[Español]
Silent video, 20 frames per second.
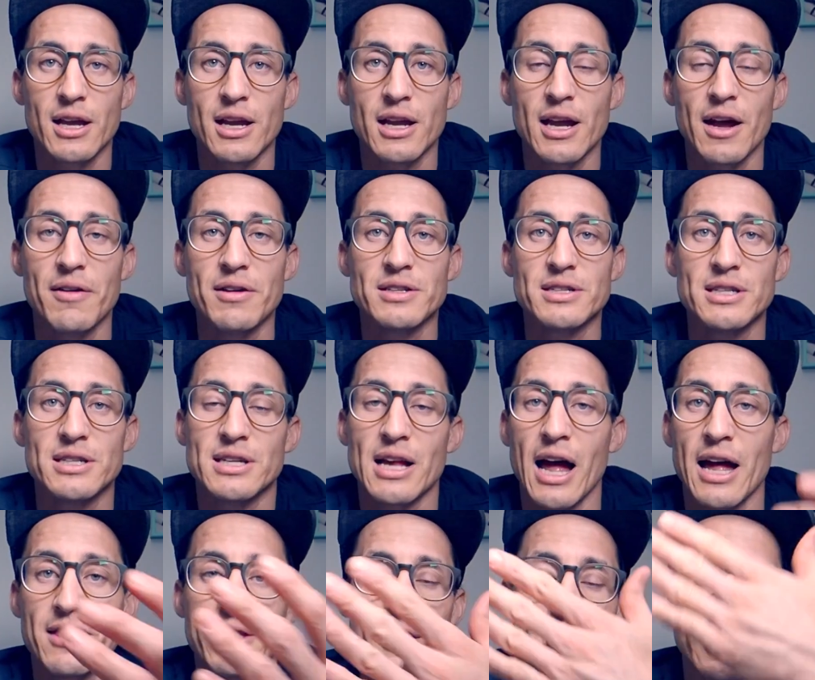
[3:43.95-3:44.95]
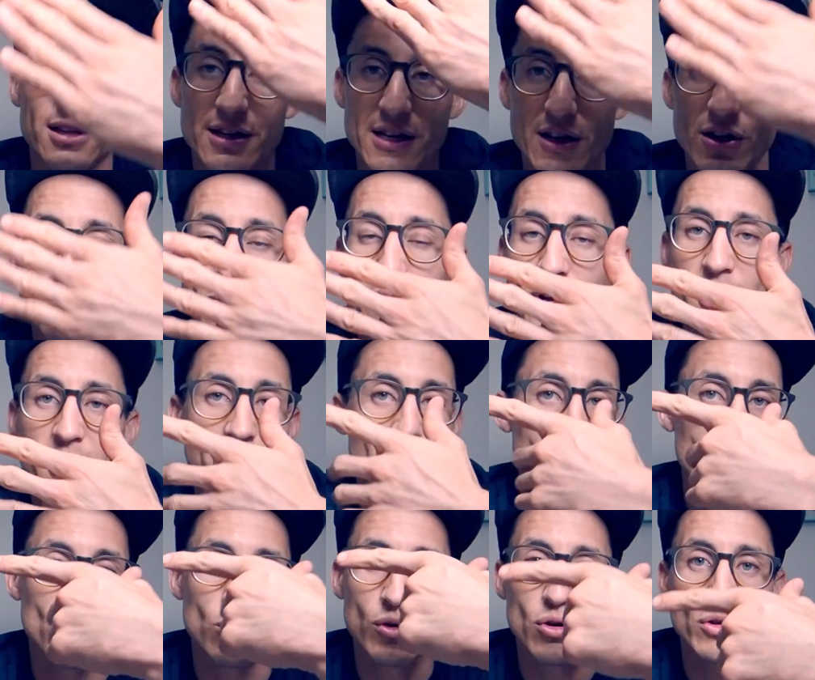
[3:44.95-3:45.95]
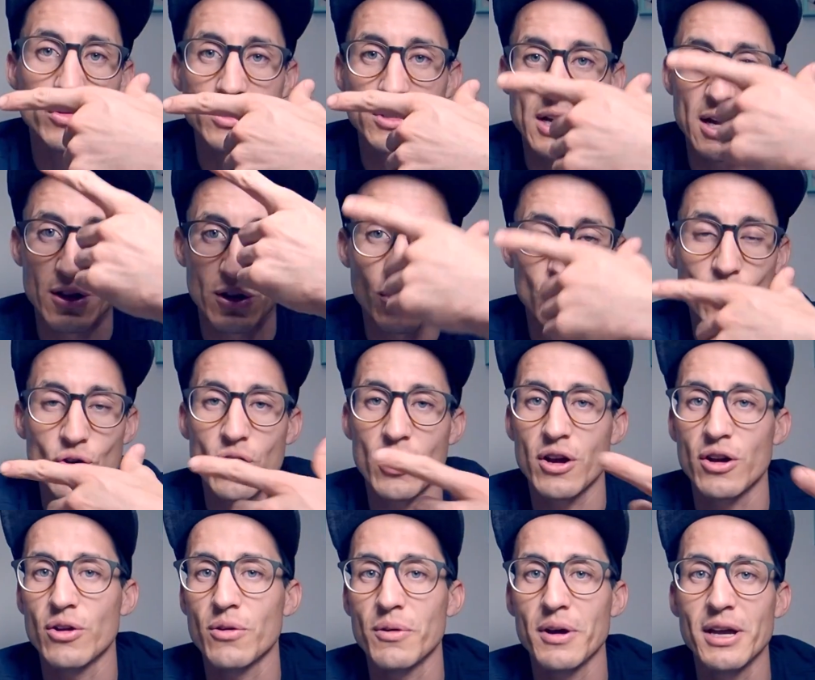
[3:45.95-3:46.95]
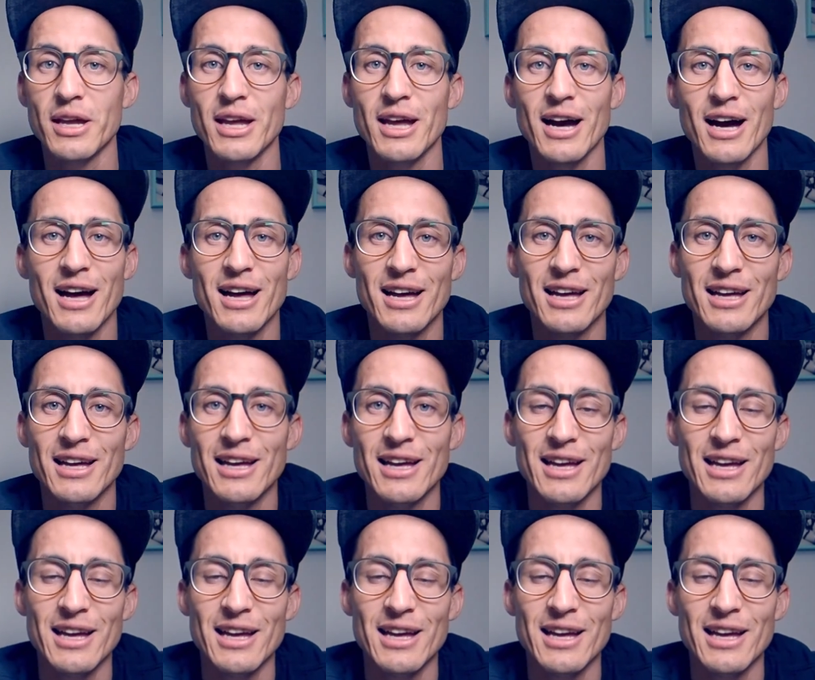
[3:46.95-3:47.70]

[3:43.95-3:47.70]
que a veces antes es como que tenía unos anteojos que no veía.